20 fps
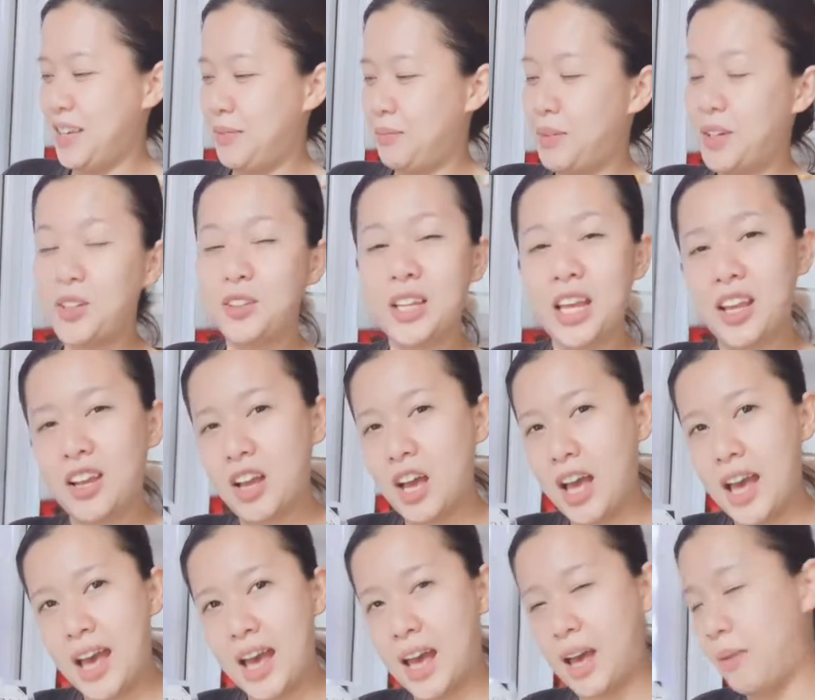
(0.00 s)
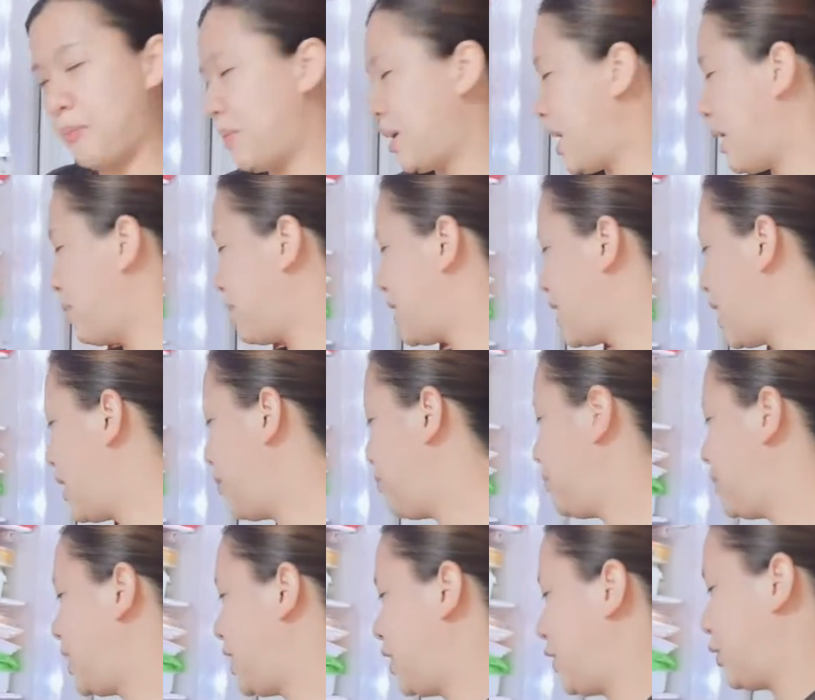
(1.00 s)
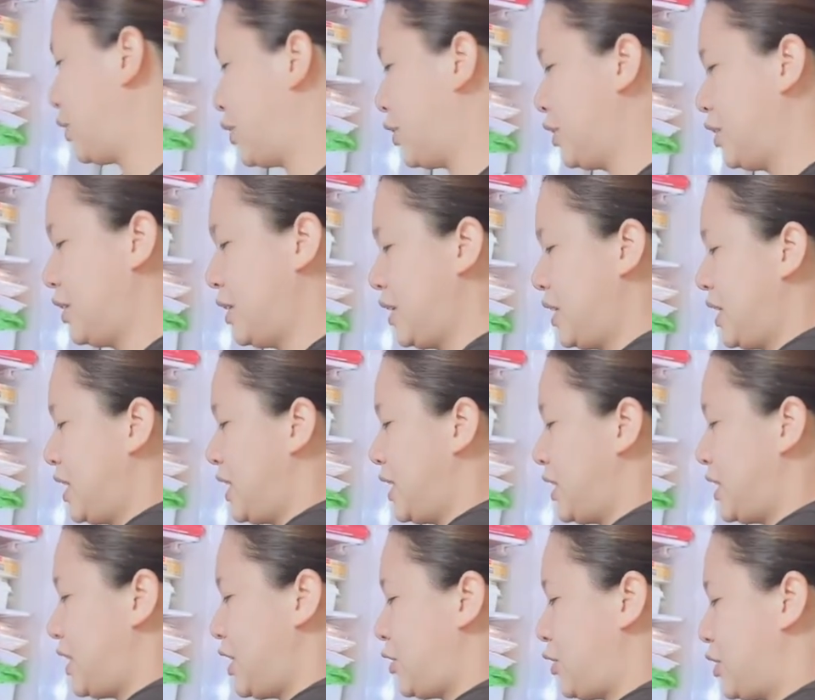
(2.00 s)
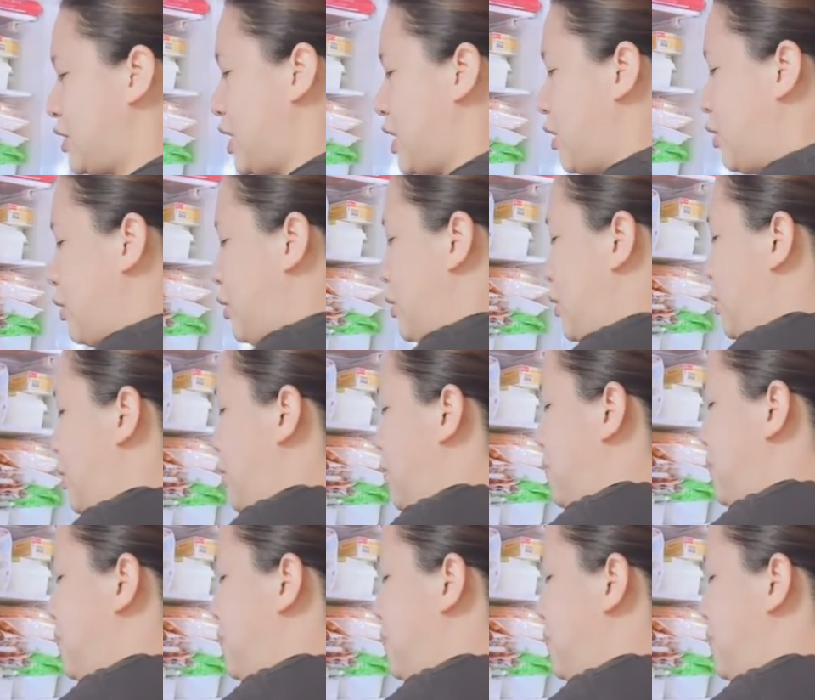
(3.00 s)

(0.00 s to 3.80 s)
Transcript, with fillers: Meron tayong ham. Maraming ham dito. Dito sa loob.